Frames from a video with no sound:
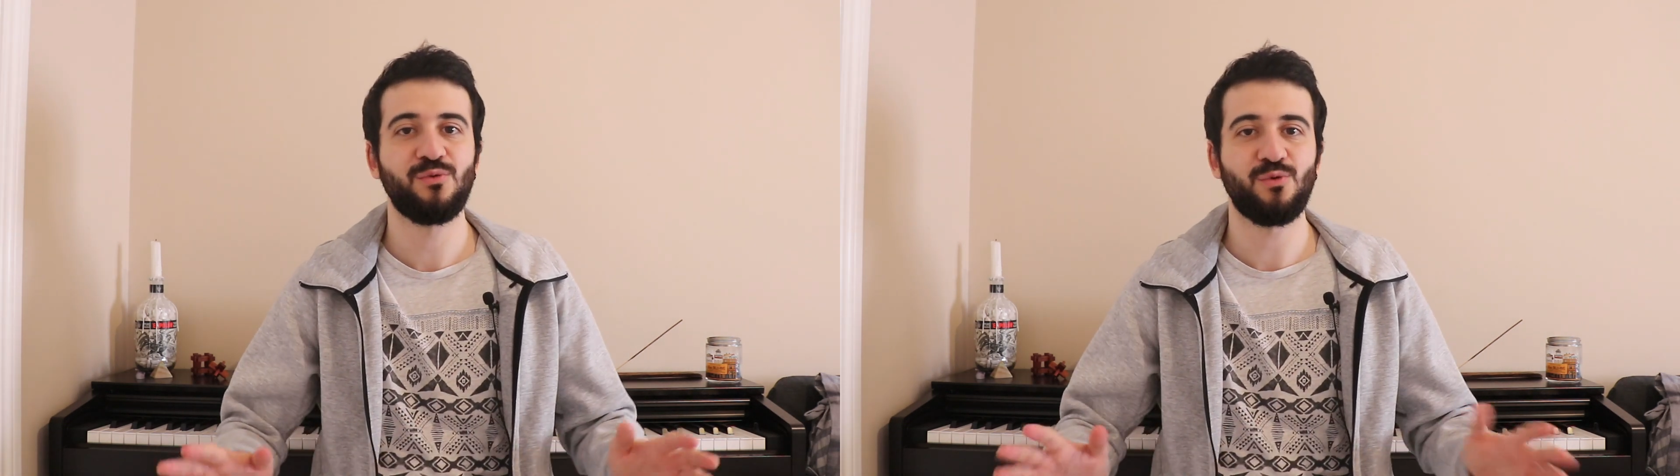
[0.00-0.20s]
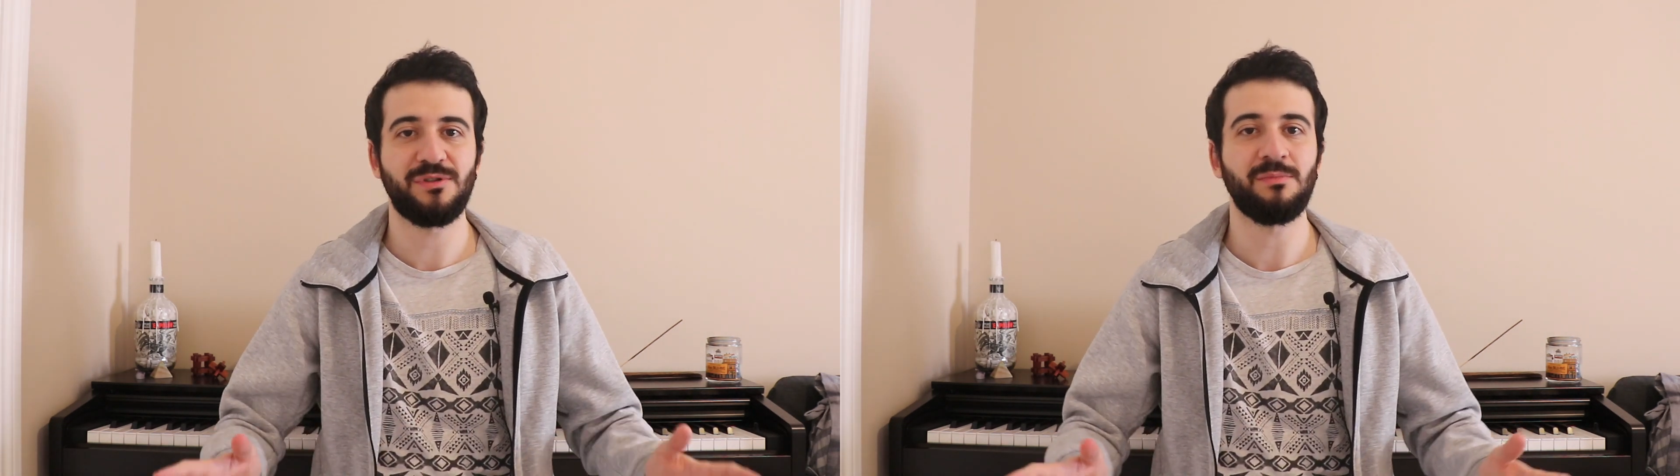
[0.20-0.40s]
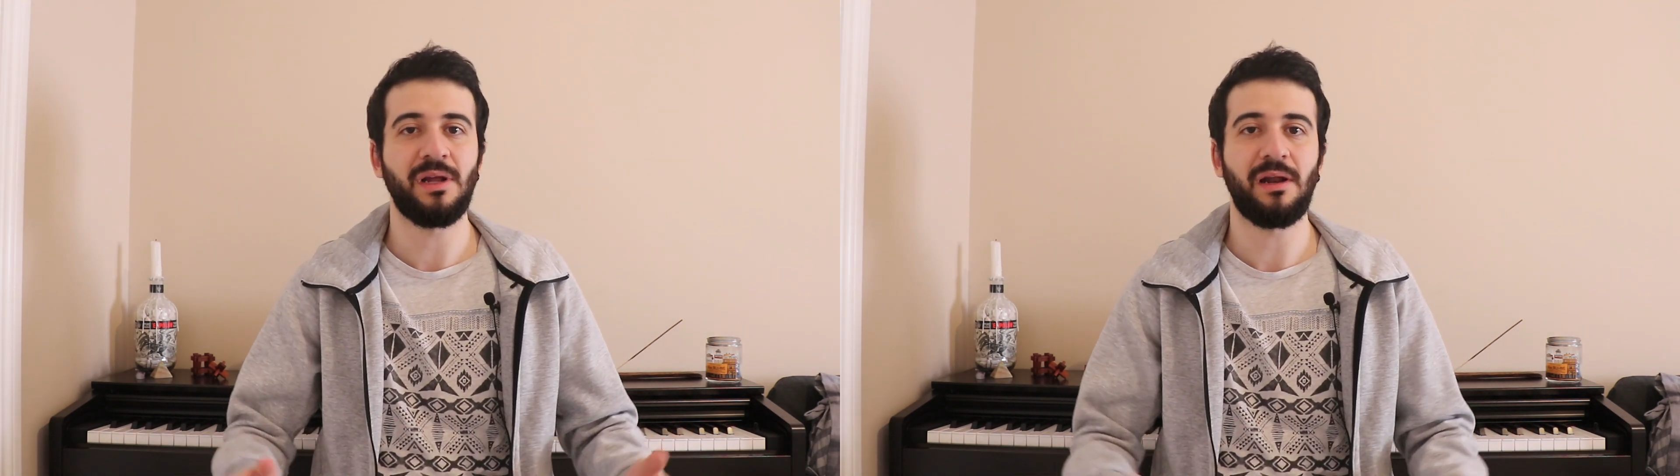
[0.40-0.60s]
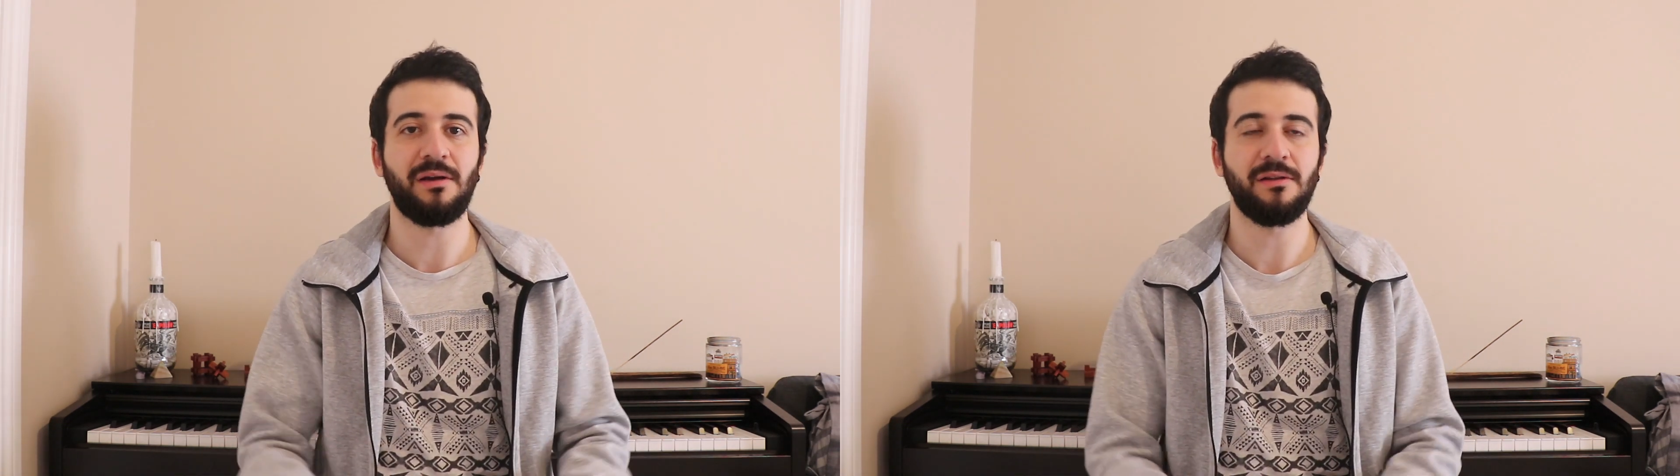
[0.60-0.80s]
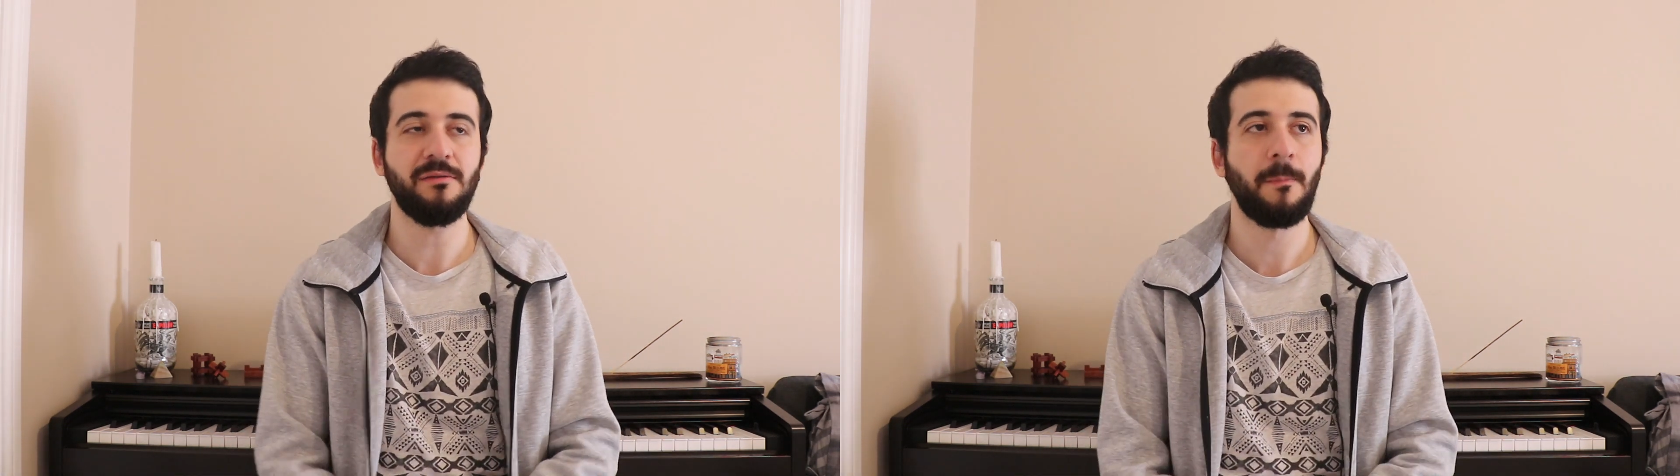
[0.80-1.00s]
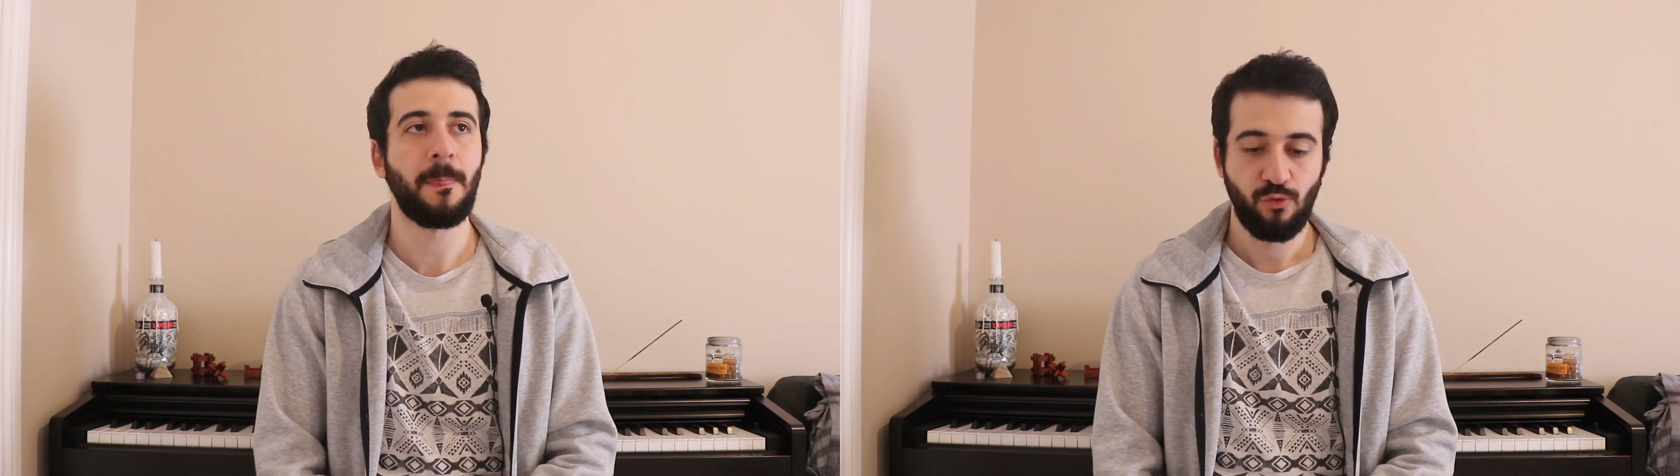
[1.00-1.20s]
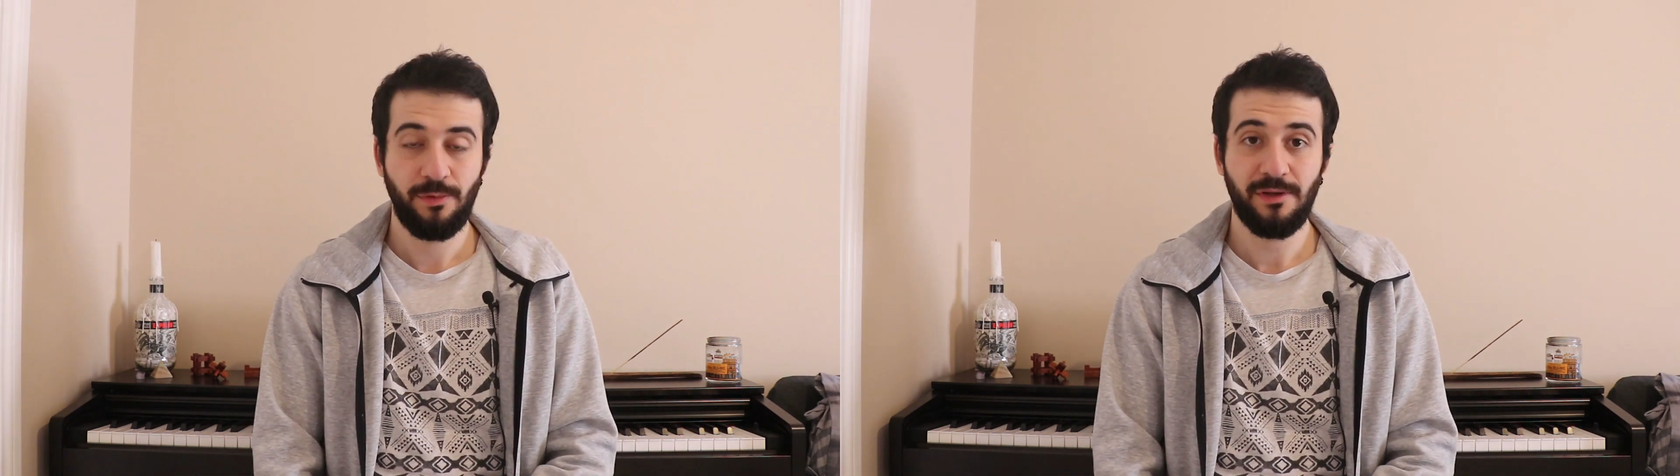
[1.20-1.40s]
turizmle alakalı. Bu